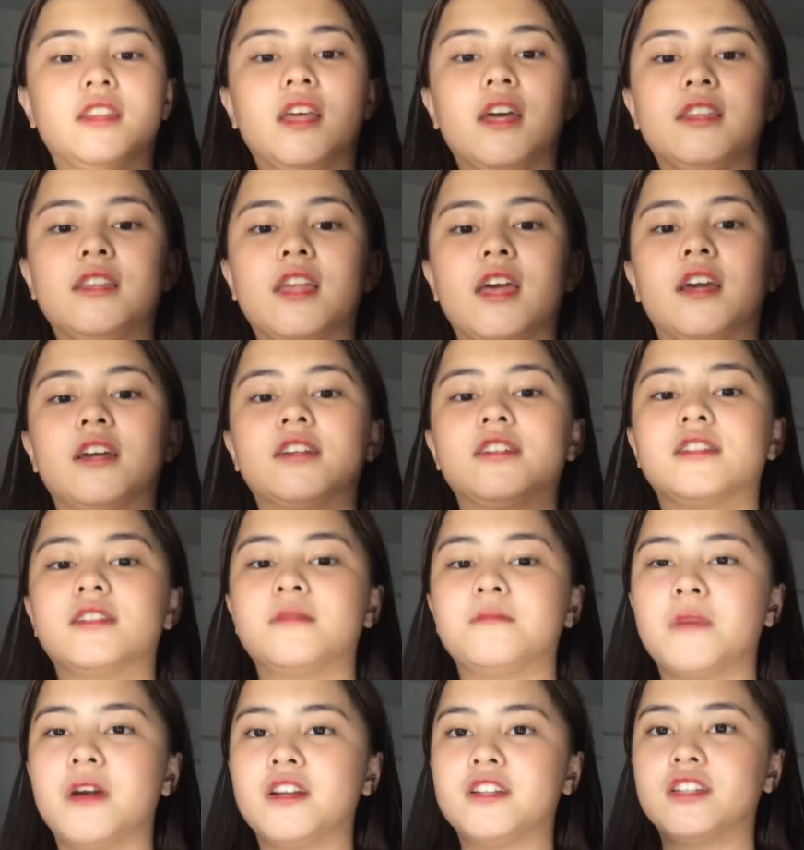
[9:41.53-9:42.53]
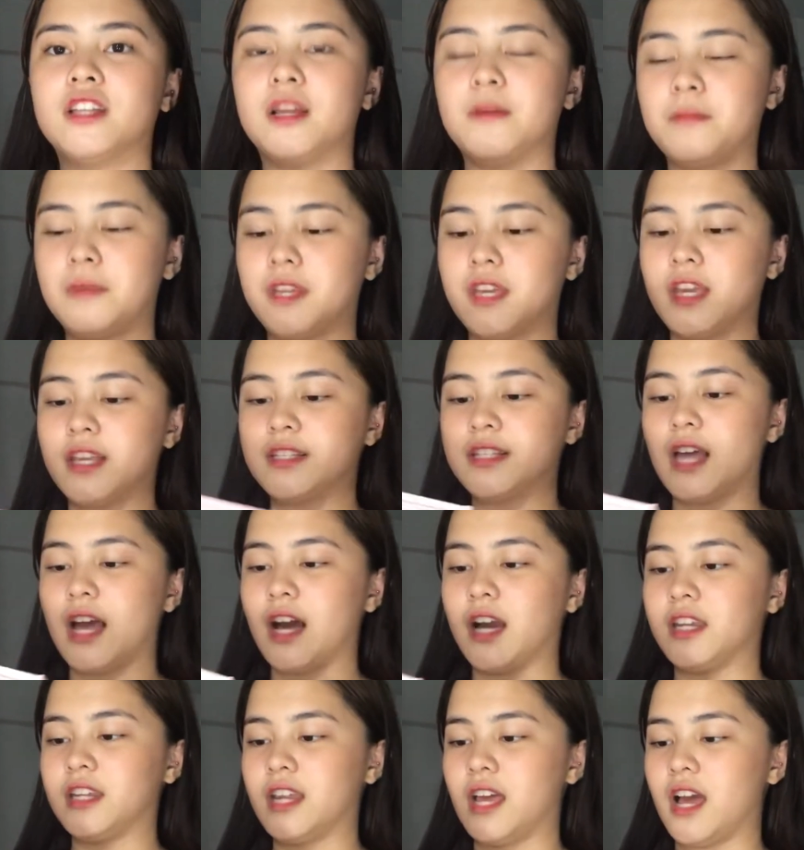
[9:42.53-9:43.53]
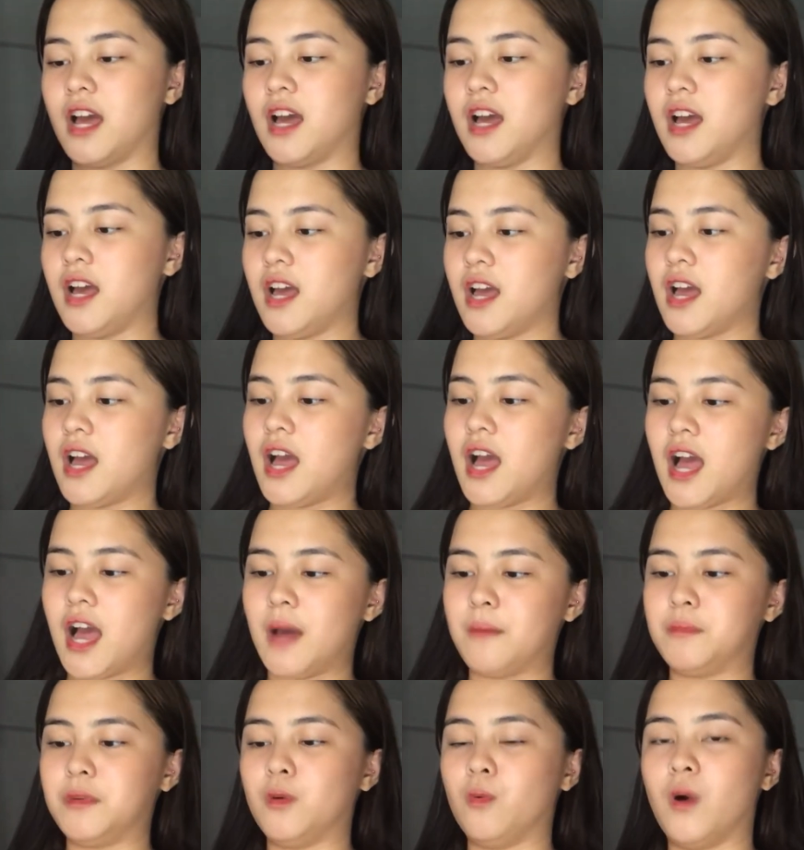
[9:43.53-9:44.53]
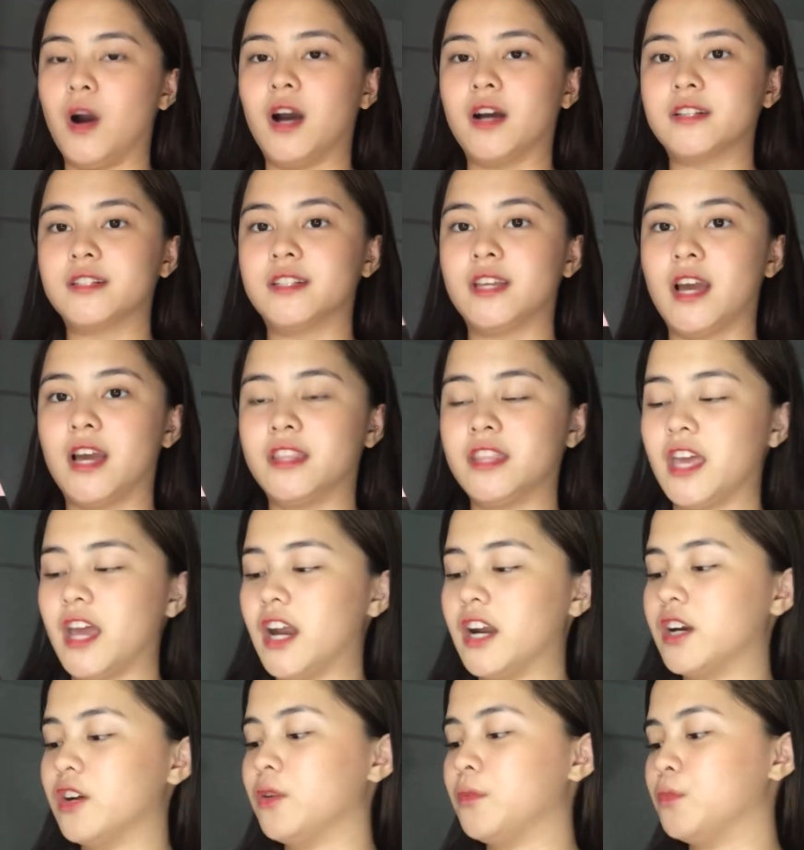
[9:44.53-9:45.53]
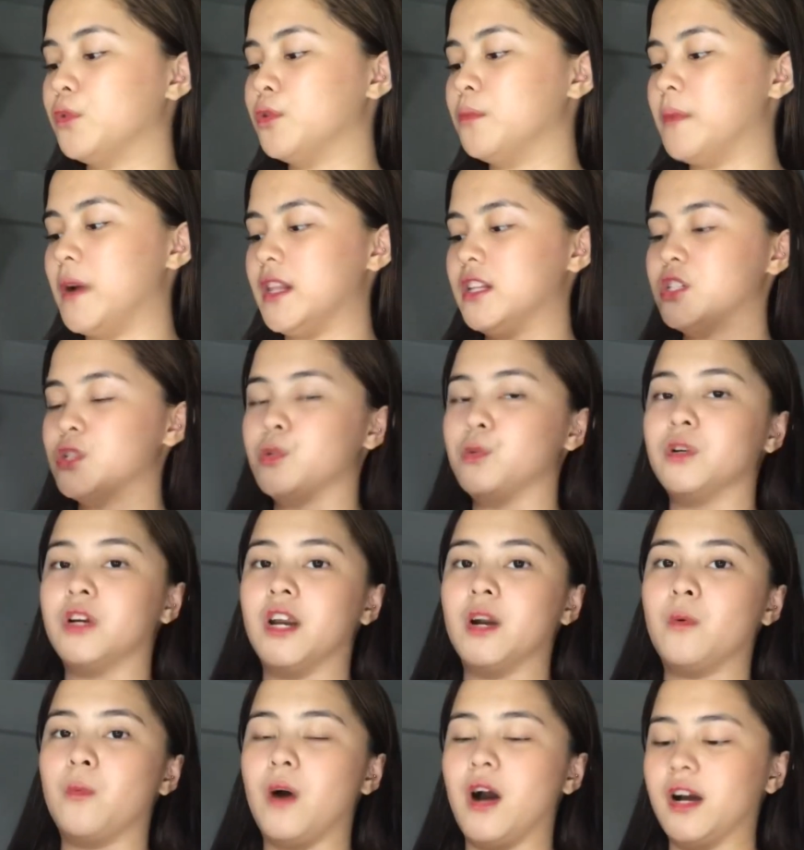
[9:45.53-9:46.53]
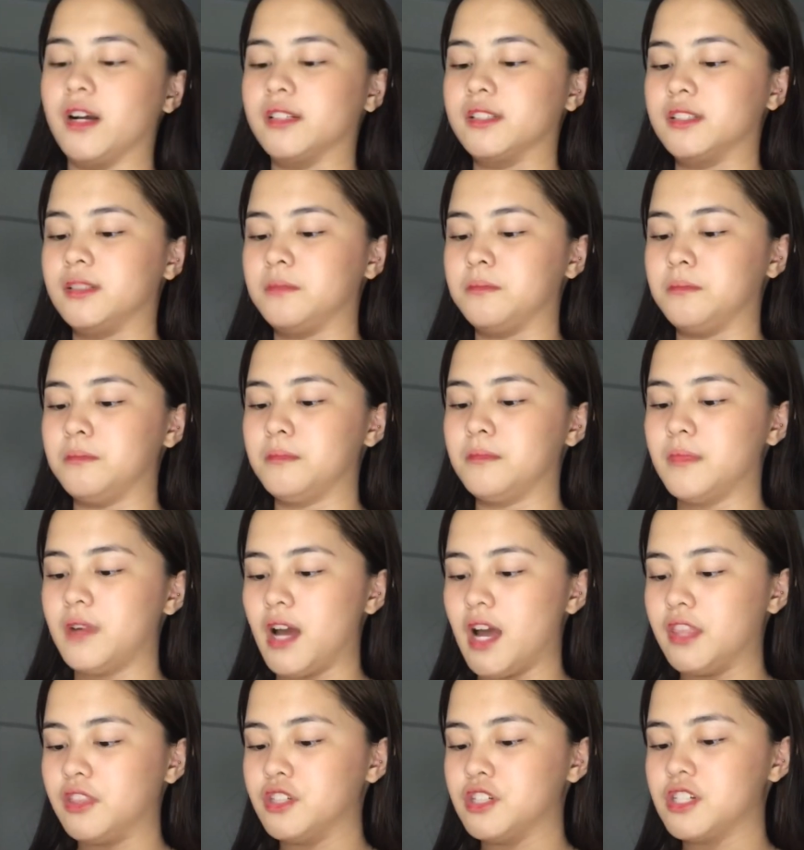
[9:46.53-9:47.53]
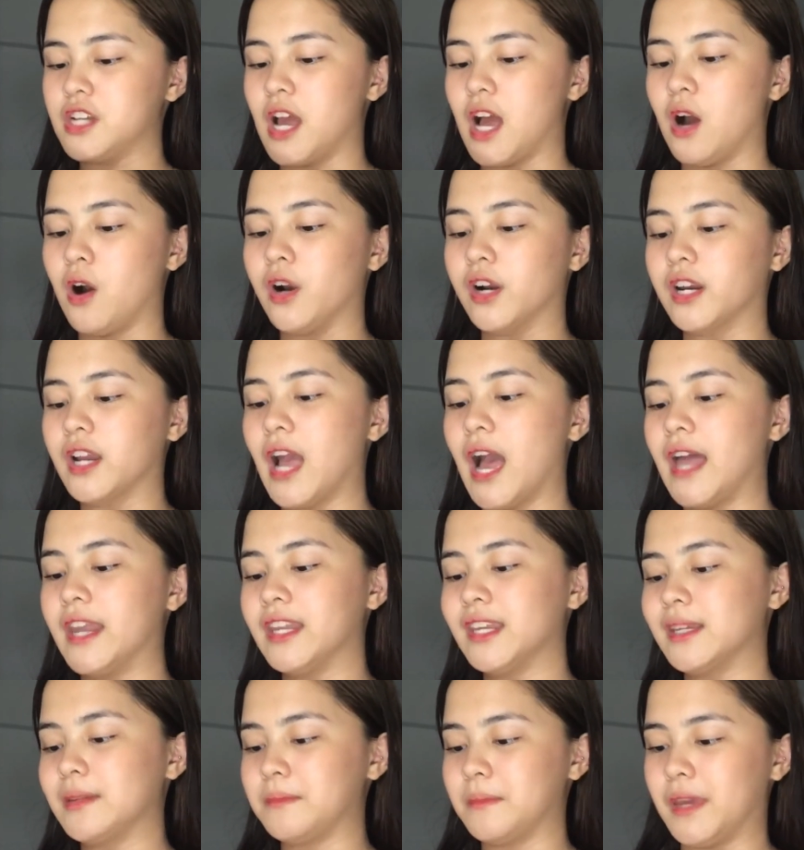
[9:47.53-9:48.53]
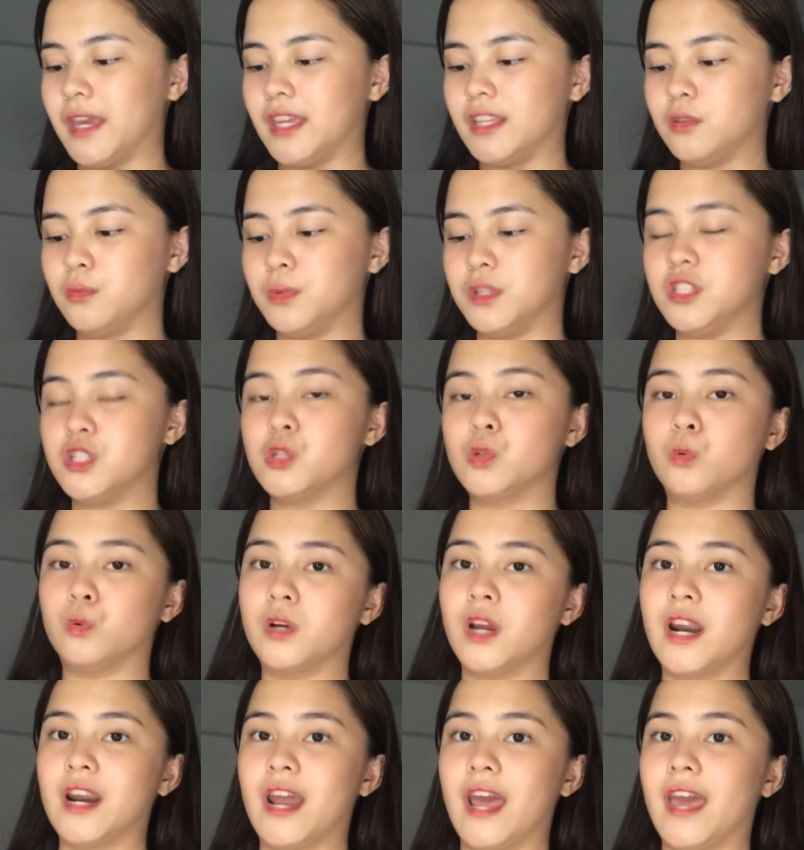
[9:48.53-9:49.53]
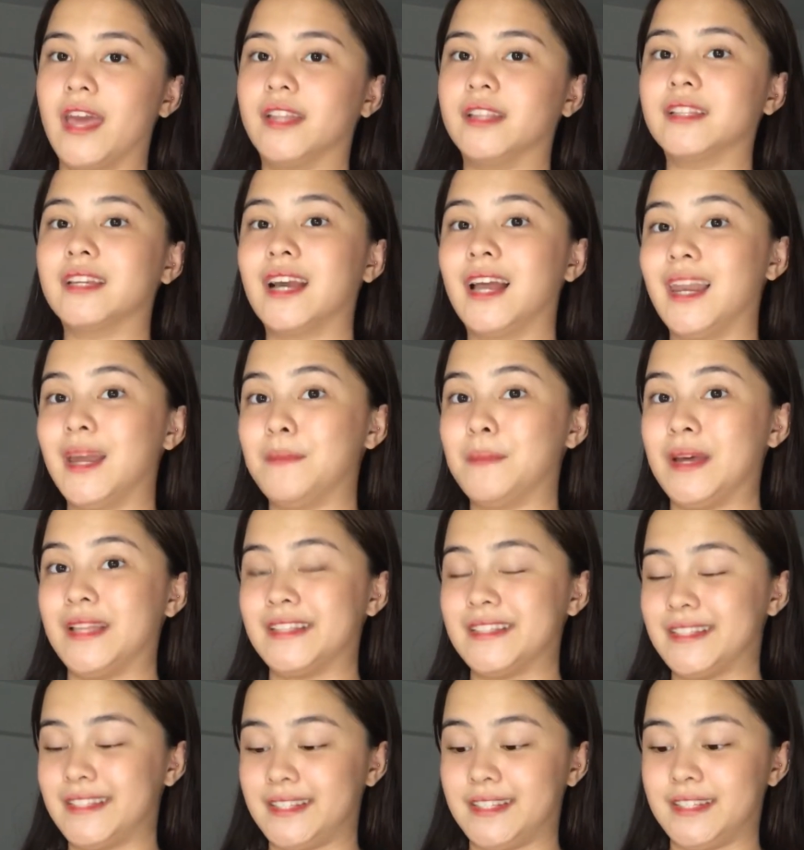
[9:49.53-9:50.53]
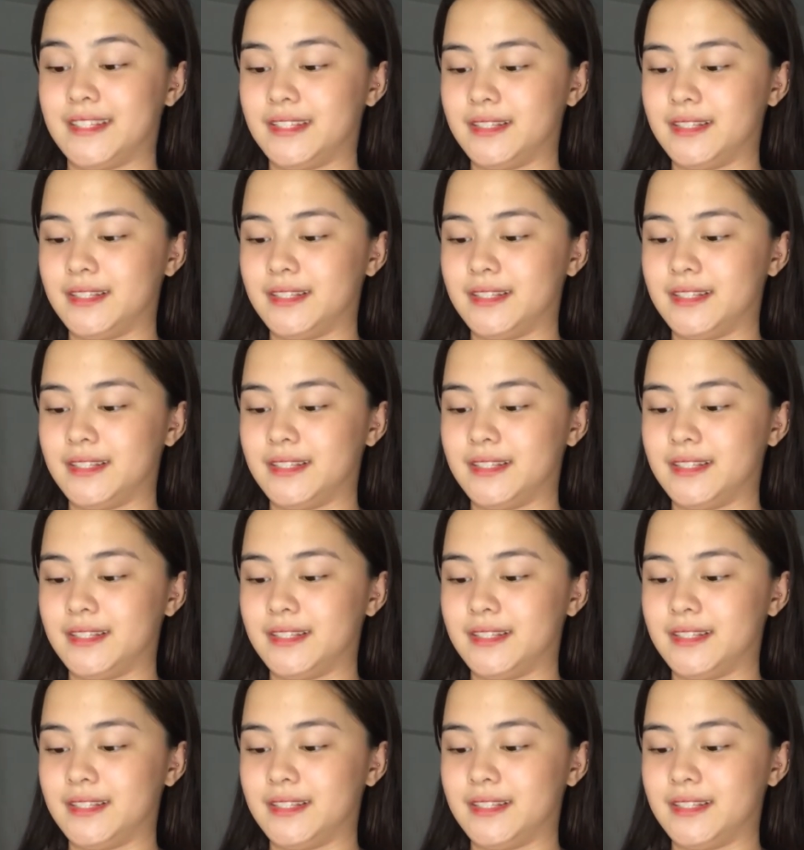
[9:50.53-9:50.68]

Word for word: then next, meron silang binigay sa akin na Happy Wax. Yan, Hair Removal Sugar Wax. Ano siya? Organic made with sugar and calamansi.